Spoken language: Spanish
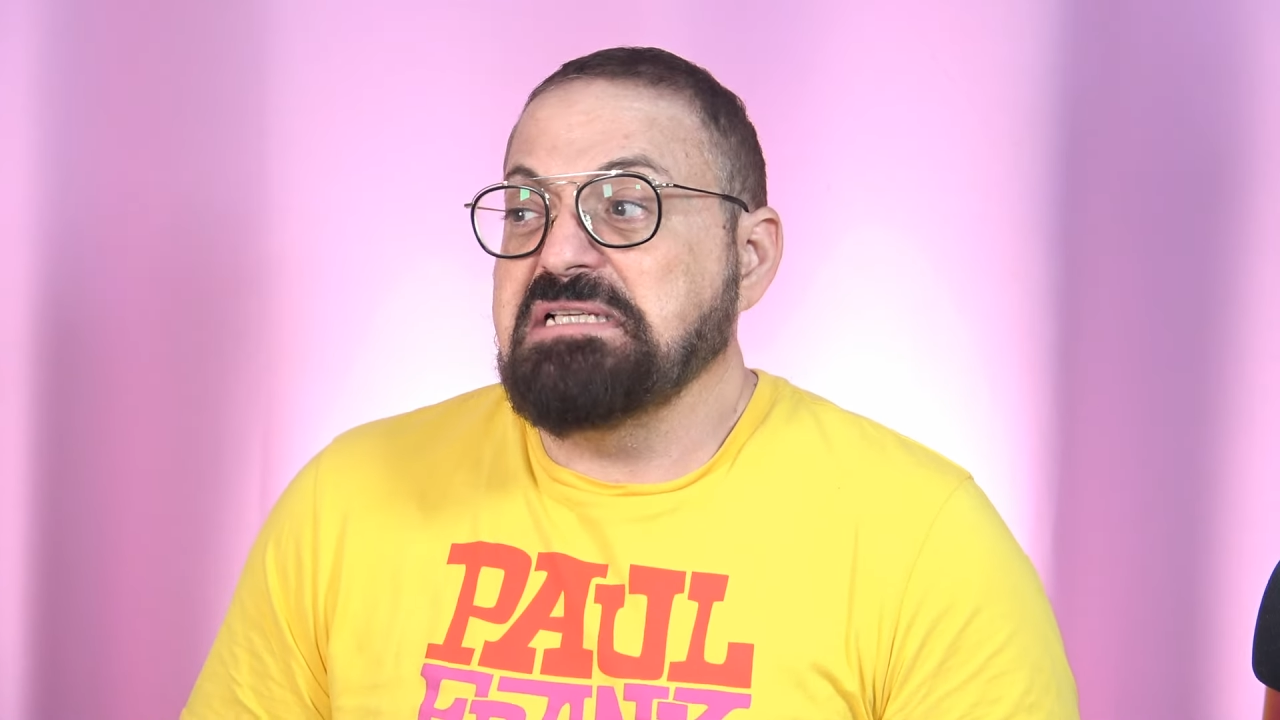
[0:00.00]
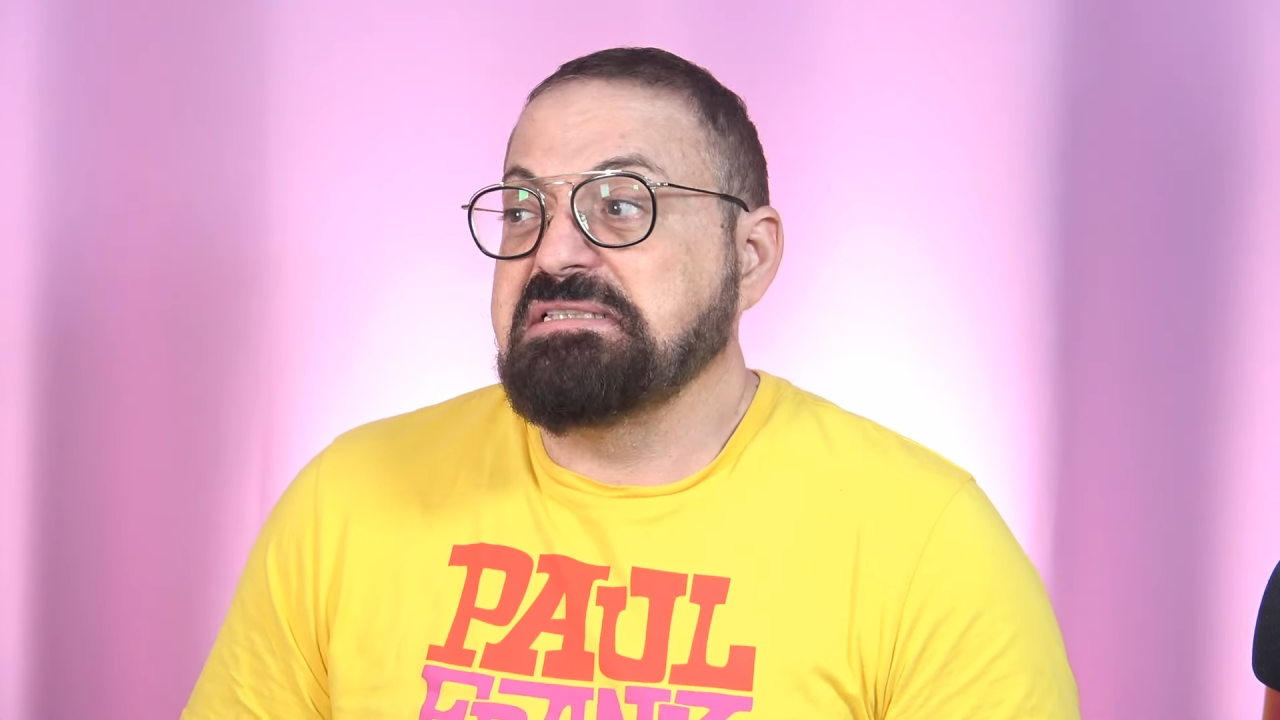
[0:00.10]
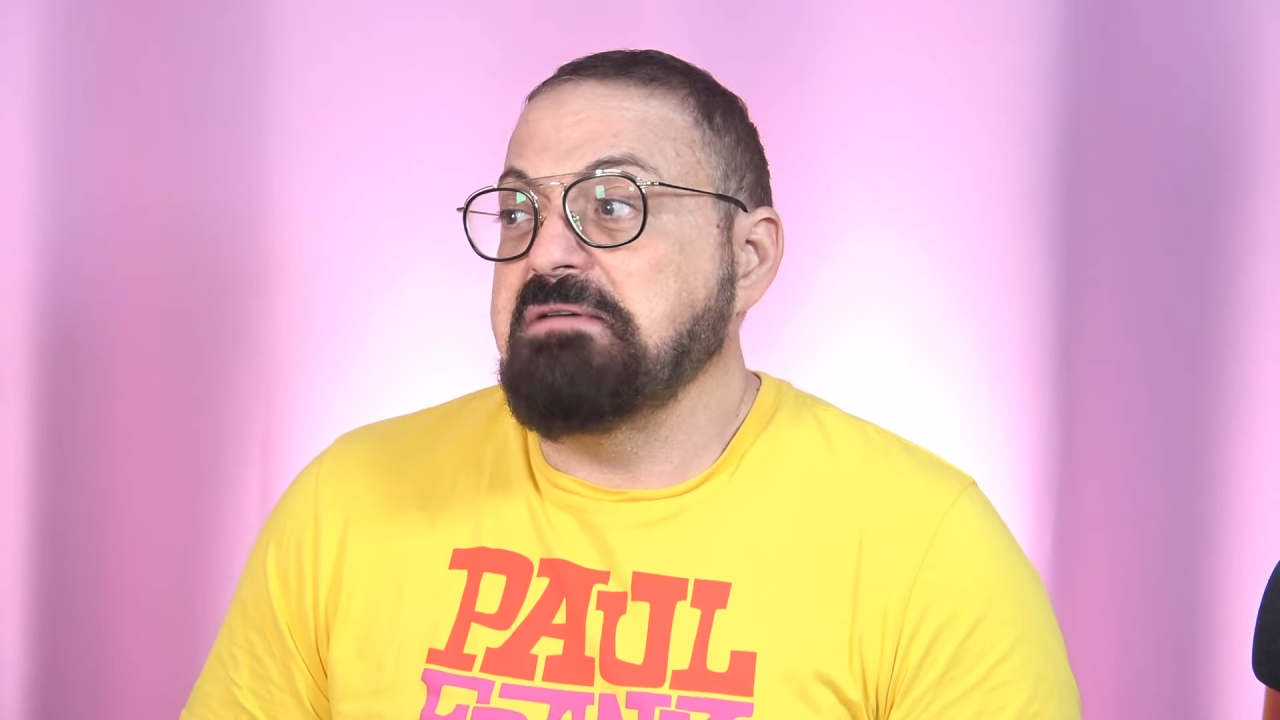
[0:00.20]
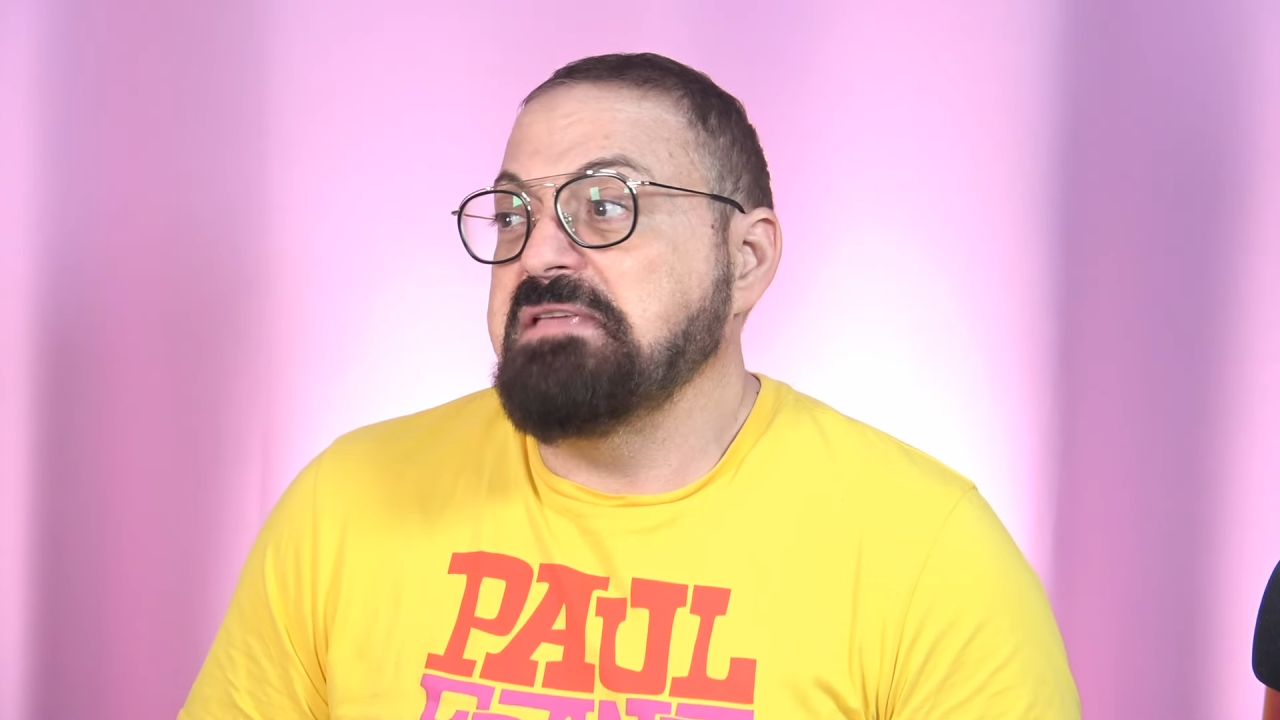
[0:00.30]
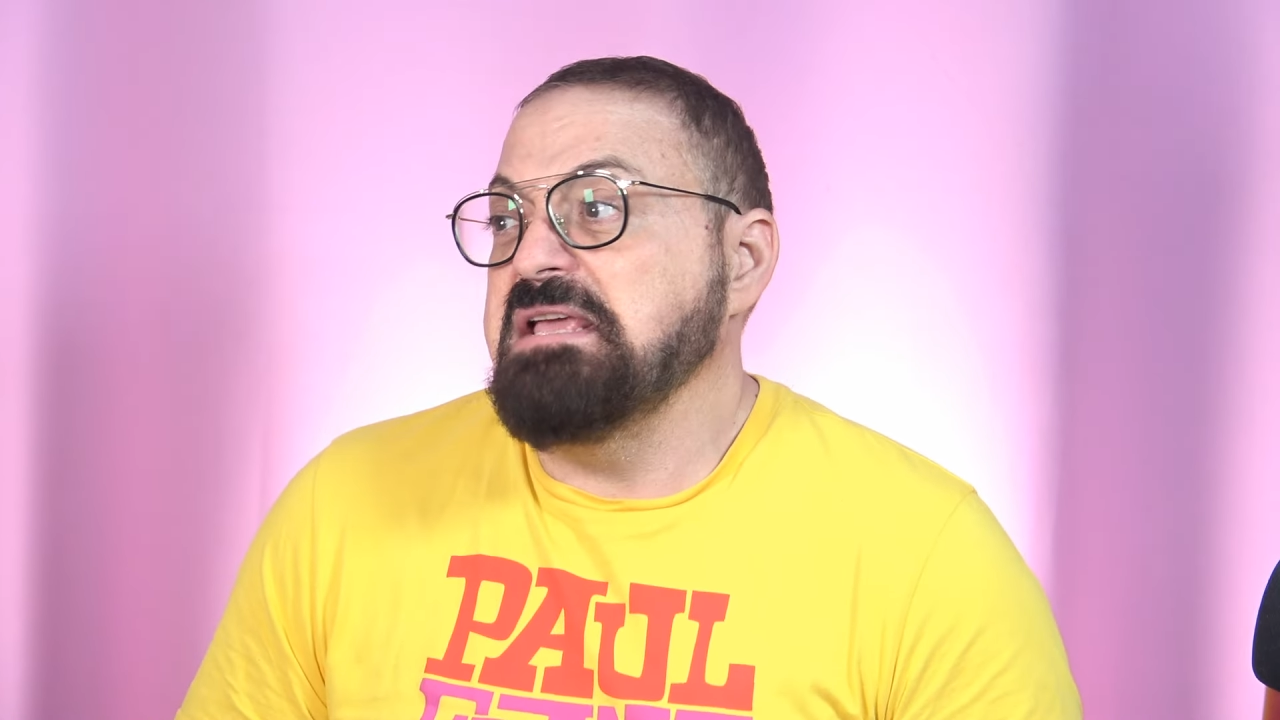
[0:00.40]

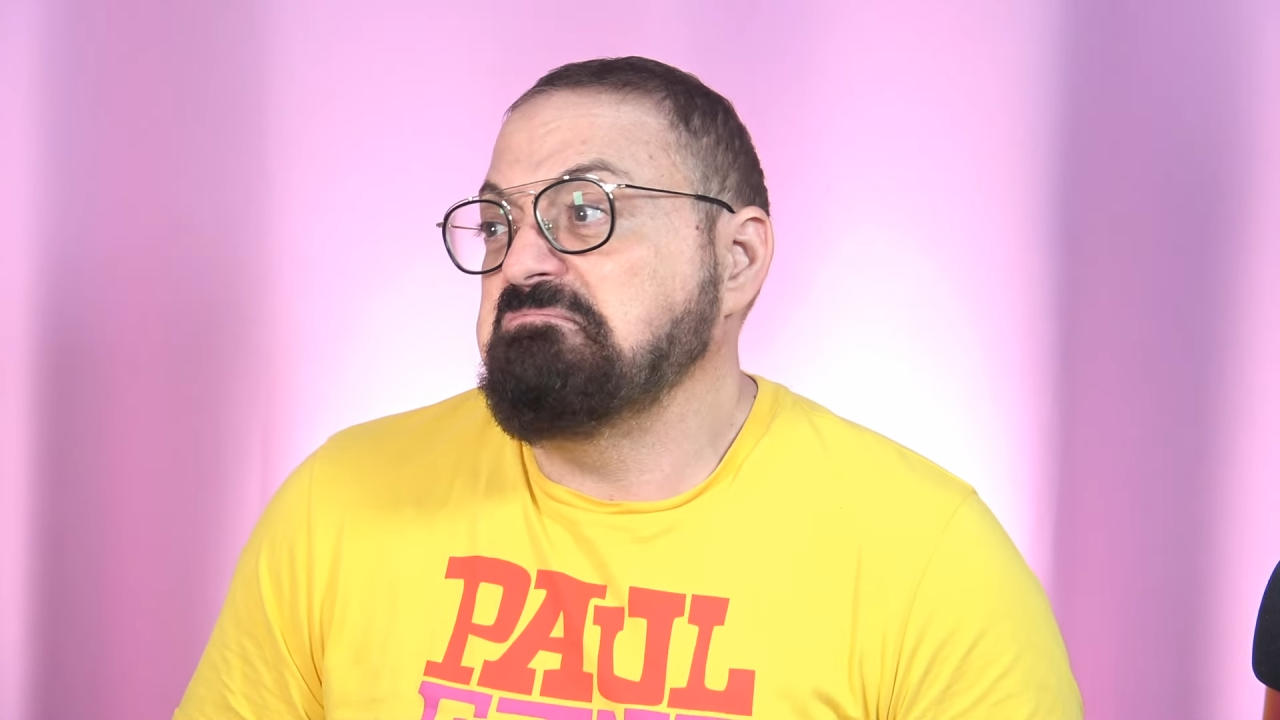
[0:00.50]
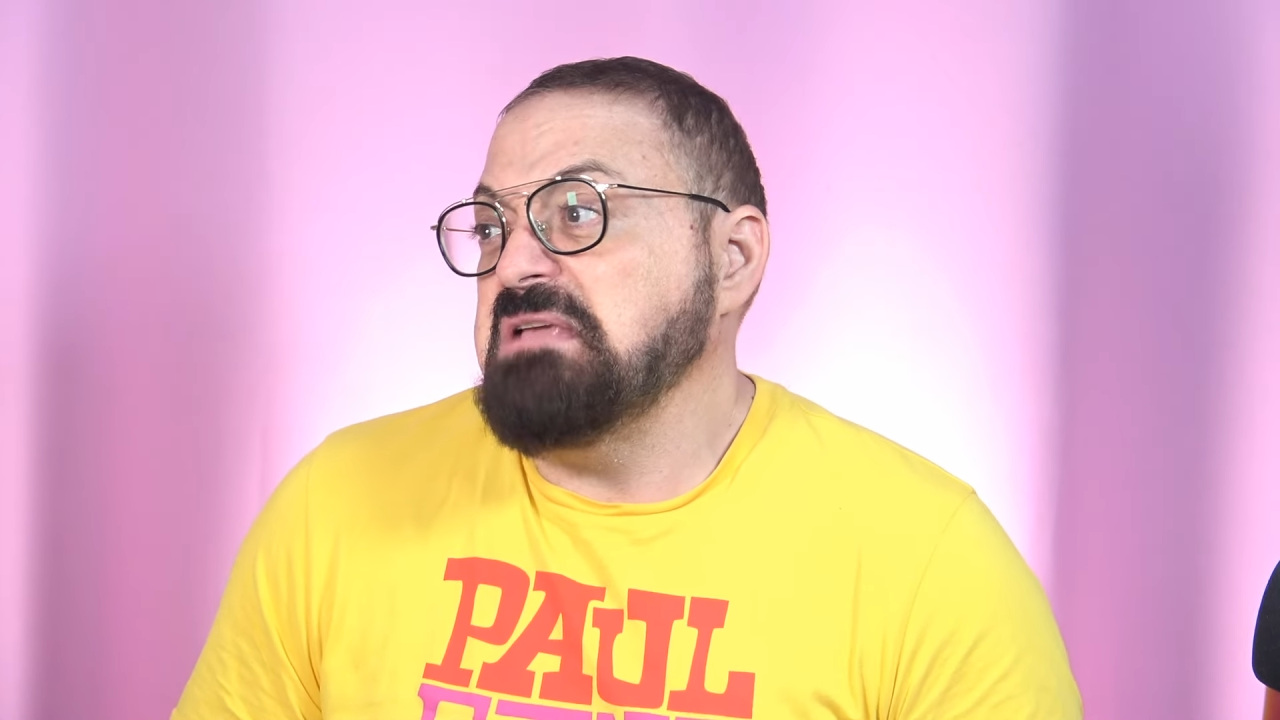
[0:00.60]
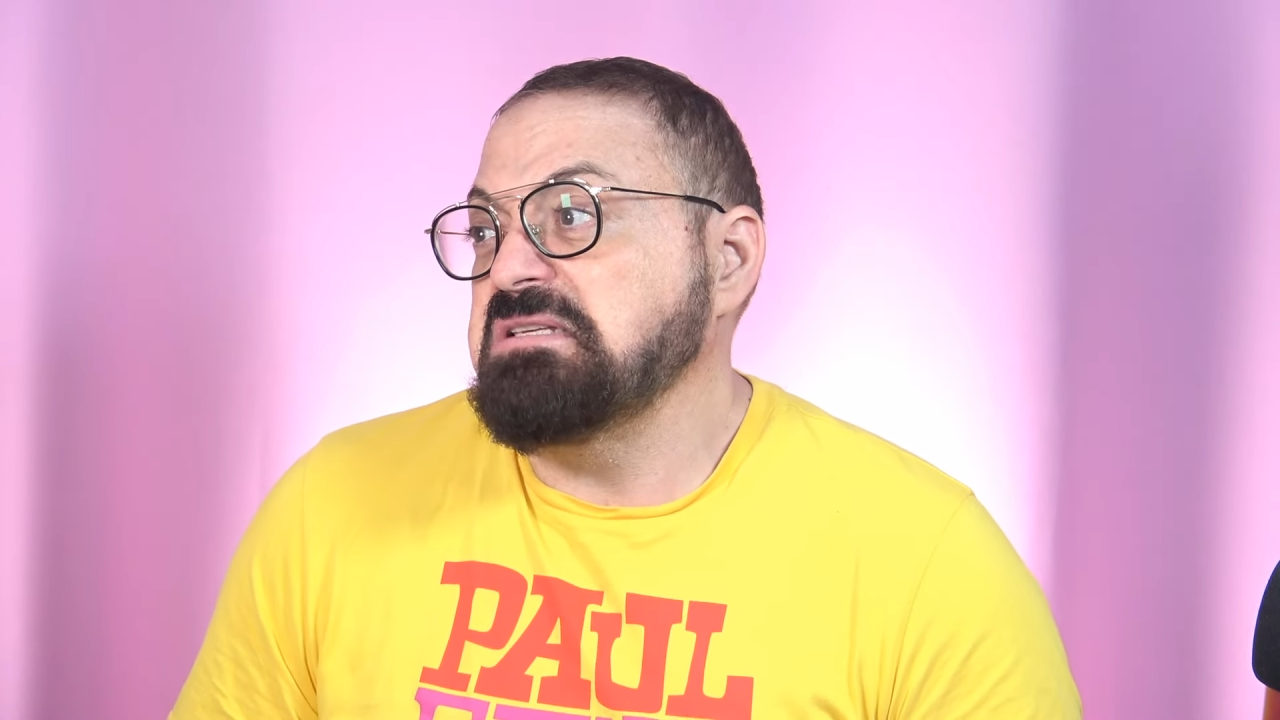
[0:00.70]
está bien,